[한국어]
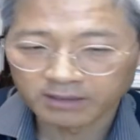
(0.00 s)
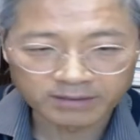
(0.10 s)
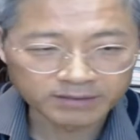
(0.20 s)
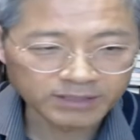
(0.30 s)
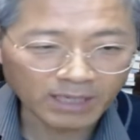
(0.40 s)

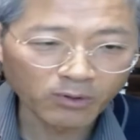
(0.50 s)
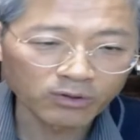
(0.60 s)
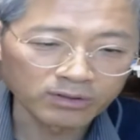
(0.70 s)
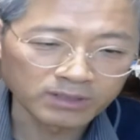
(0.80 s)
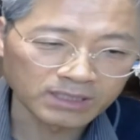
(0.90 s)

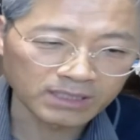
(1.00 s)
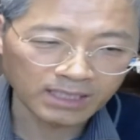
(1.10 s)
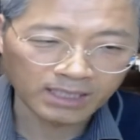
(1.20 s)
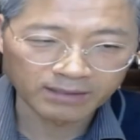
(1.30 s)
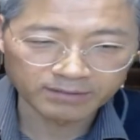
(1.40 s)
제목을
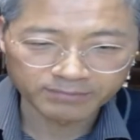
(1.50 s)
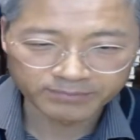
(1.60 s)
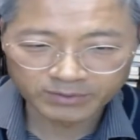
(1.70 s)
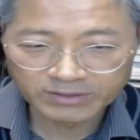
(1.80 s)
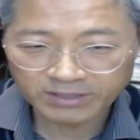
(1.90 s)
이렇게
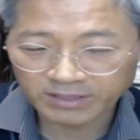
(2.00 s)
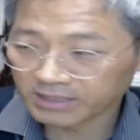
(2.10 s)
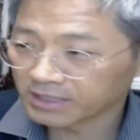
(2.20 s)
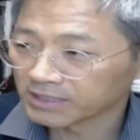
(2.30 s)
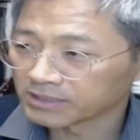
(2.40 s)
번역을
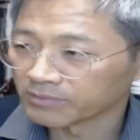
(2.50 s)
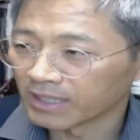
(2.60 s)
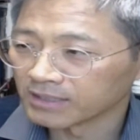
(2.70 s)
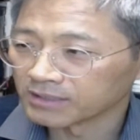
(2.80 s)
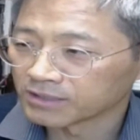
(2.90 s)
이렇게
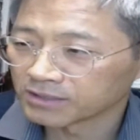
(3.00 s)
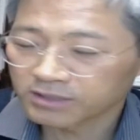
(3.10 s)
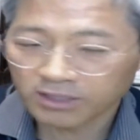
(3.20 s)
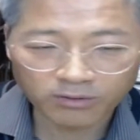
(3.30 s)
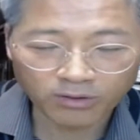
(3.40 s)
했지만
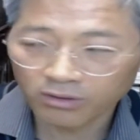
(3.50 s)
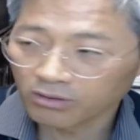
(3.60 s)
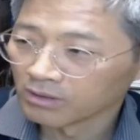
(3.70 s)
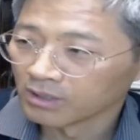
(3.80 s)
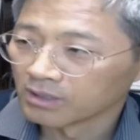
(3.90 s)
실제로
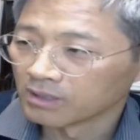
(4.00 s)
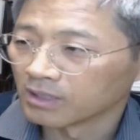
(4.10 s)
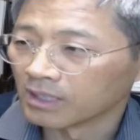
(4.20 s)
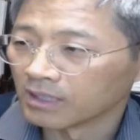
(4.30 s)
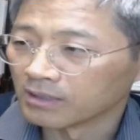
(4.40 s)

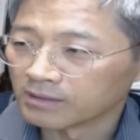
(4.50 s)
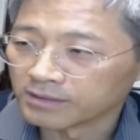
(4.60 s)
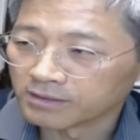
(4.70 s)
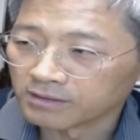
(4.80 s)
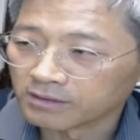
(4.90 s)
아,
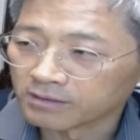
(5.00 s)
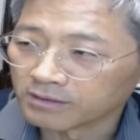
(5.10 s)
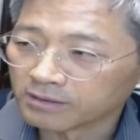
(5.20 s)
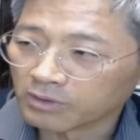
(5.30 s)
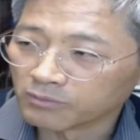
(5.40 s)

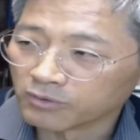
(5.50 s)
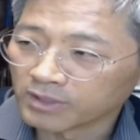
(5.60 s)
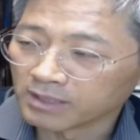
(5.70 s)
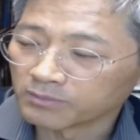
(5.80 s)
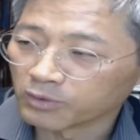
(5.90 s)
영어
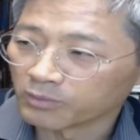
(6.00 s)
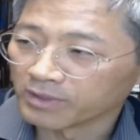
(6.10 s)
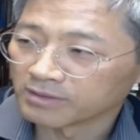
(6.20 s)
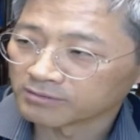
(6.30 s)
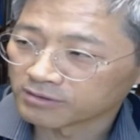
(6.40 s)
원문에는
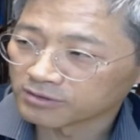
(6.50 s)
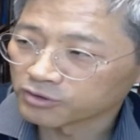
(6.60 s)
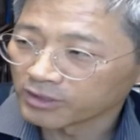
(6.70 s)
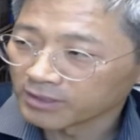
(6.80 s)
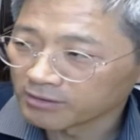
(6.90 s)
보면 The
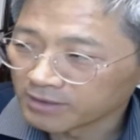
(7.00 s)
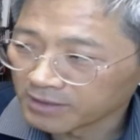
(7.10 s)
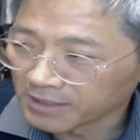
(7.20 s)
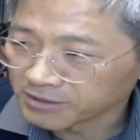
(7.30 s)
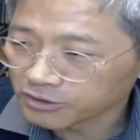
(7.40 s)
General
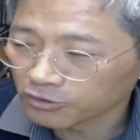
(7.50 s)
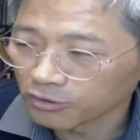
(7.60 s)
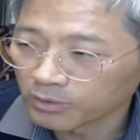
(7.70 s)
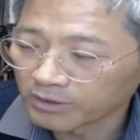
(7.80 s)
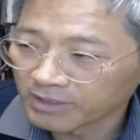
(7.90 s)
Nature
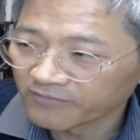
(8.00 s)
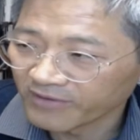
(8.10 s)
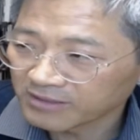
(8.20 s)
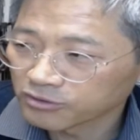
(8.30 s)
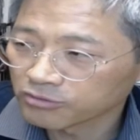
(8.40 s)
of
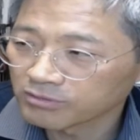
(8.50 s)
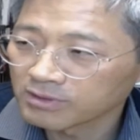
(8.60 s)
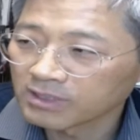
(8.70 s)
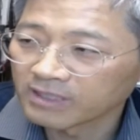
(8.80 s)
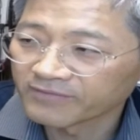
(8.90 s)

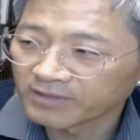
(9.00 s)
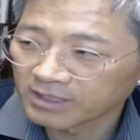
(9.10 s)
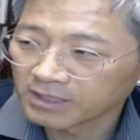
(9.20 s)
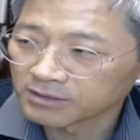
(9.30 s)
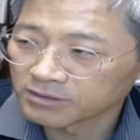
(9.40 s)
Effectual
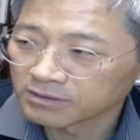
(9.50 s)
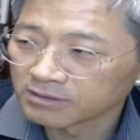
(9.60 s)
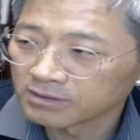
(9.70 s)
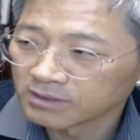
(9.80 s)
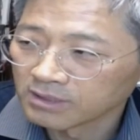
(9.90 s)

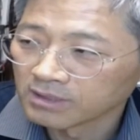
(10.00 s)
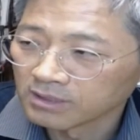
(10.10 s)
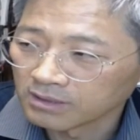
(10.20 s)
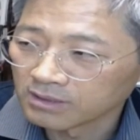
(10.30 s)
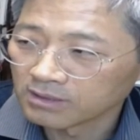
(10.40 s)
Application
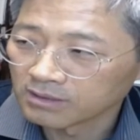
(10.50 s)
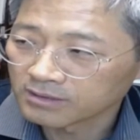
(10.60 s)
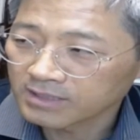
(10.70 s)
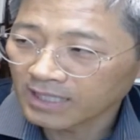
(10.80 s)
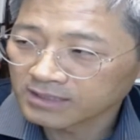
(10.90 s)
어,
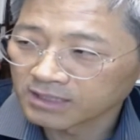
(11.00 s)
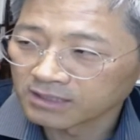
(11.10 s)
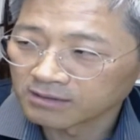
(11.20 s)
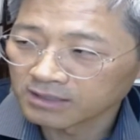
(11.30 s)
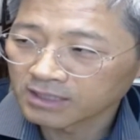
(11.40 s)

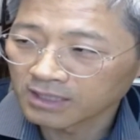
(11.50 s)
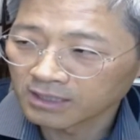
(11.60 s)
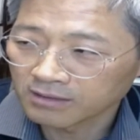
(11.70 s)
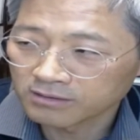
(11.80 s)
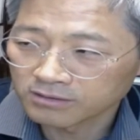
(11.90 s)
Started 이렇게
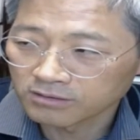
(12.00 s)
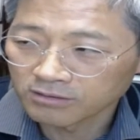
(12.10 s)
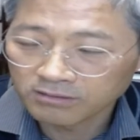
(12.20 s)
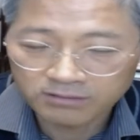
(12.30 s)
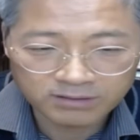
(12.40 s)

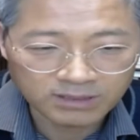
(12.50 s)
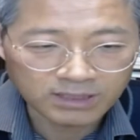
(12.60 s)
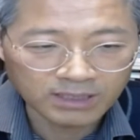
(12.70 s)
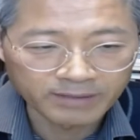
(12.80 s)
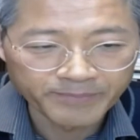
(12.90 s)
해놨거든요. 그러니까